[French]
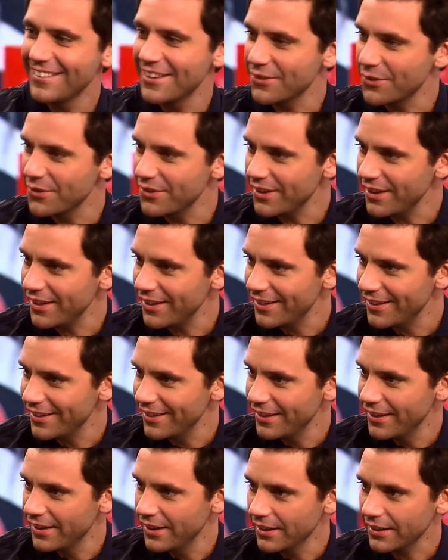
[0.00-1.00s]
tu sais ce que c'est
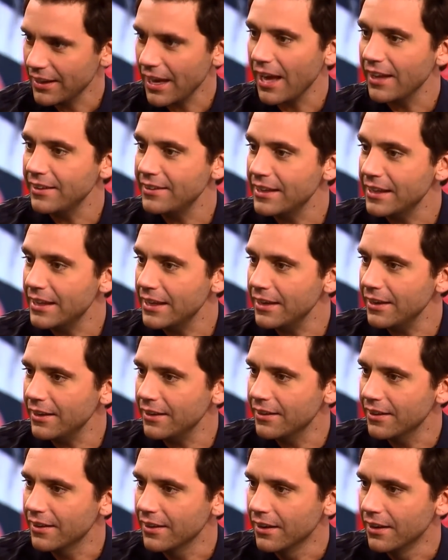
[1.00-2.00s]
Karate
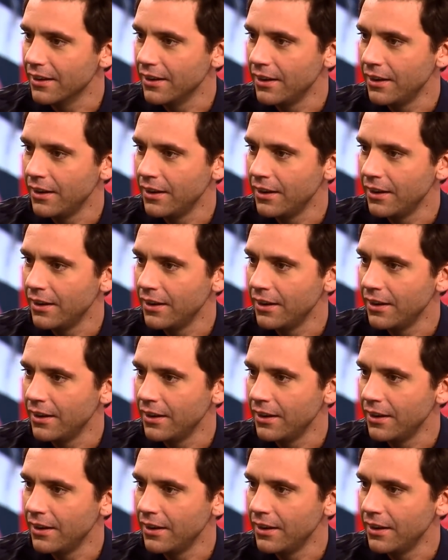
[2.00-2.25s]
Kid ah.